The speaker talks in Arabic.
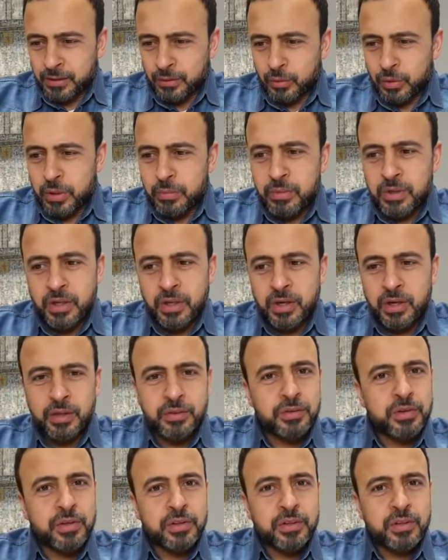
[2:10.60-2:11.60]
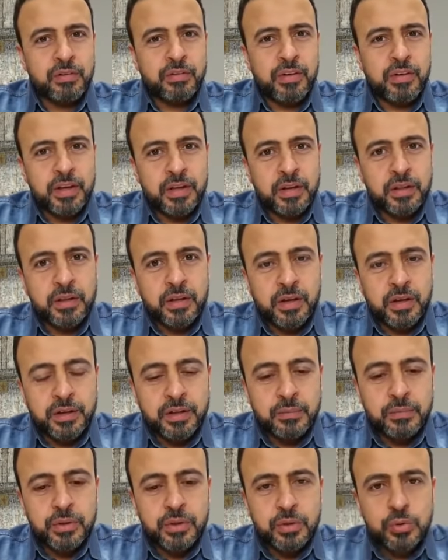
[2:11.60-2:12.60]
ويمكن خاطرة الفجر
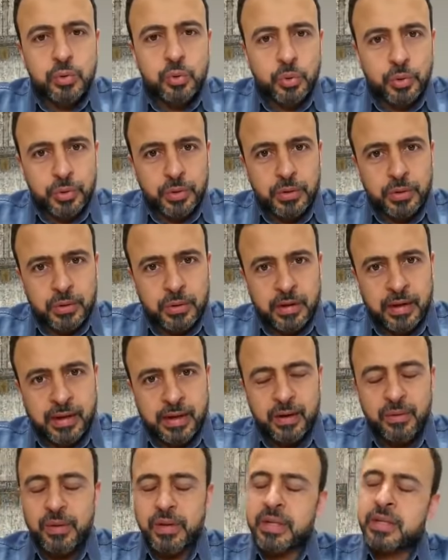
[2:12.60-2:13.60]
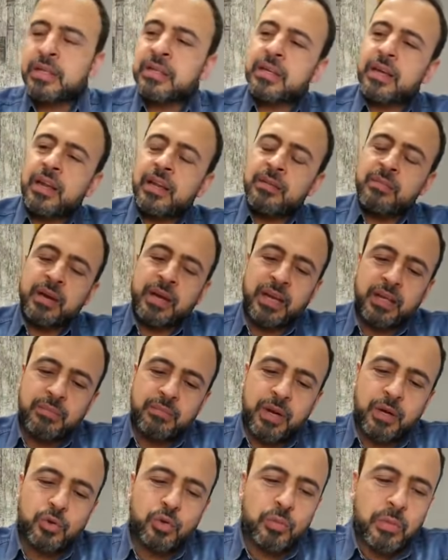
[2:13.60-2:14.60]
النهاردة بتدور حوالين كلمة كانت
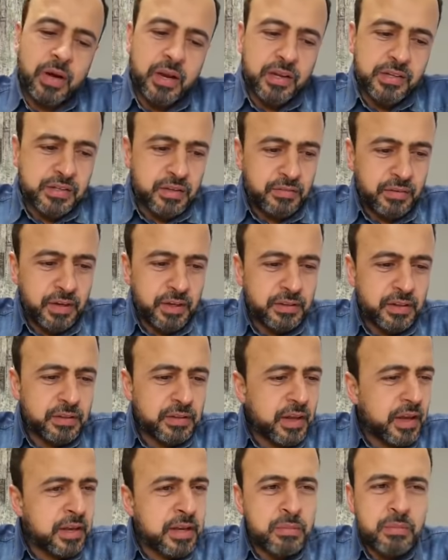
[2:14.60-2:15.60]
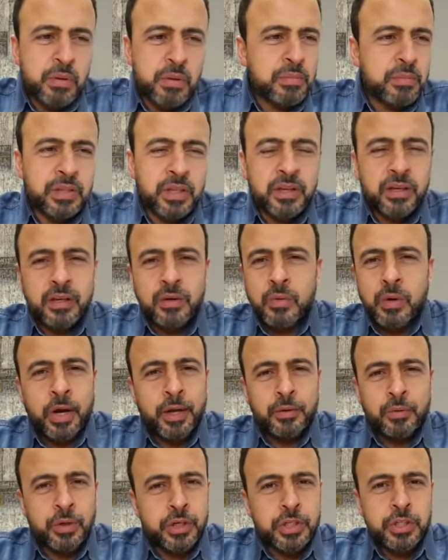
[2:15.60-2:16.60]
مكتوبة على صفحتها تقريبا بتاريخ
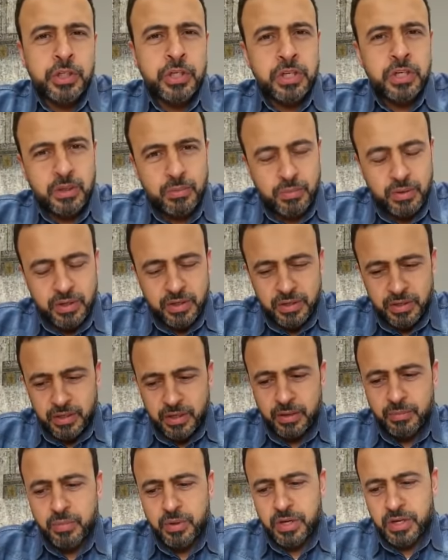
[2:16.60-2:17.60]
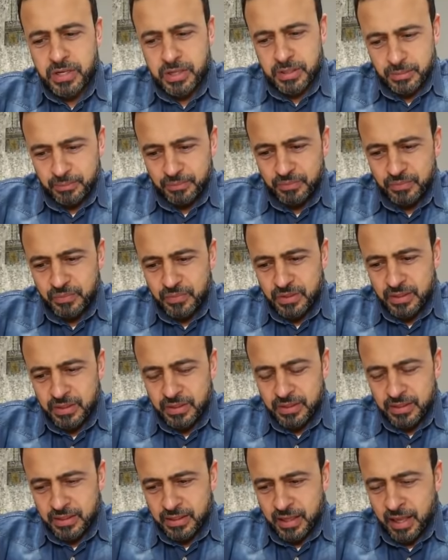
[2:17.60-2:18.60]
21 إبريل إبريل
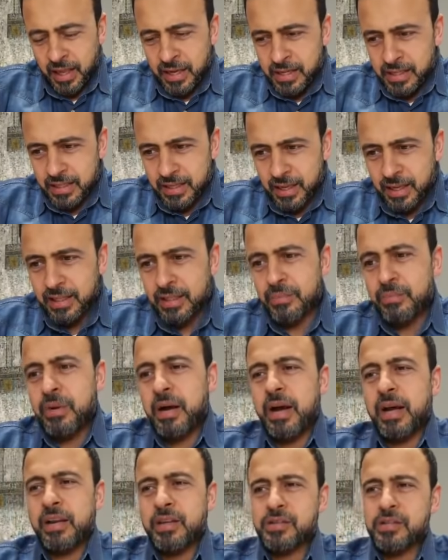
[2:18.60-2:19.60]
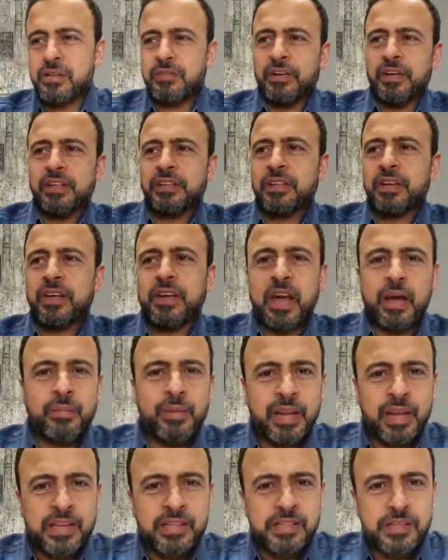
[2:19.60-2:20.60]
كانت كاتبة على صفحتها أنا
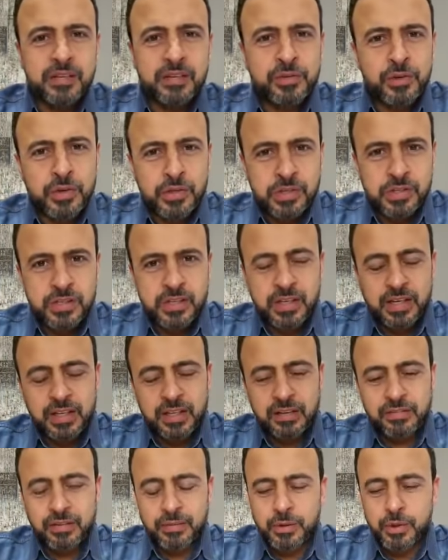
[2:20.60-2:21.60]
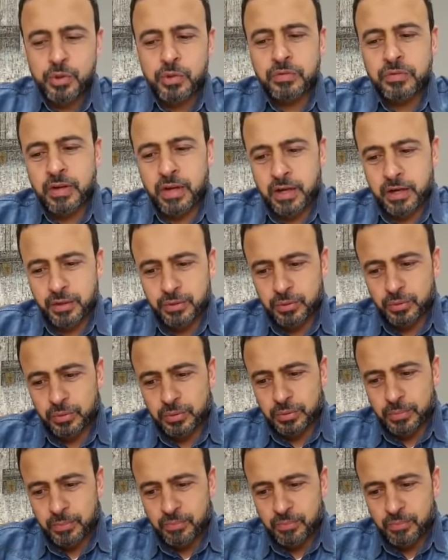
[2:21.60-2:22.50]
عامل لها سي فيرست كده فبشوفها على طول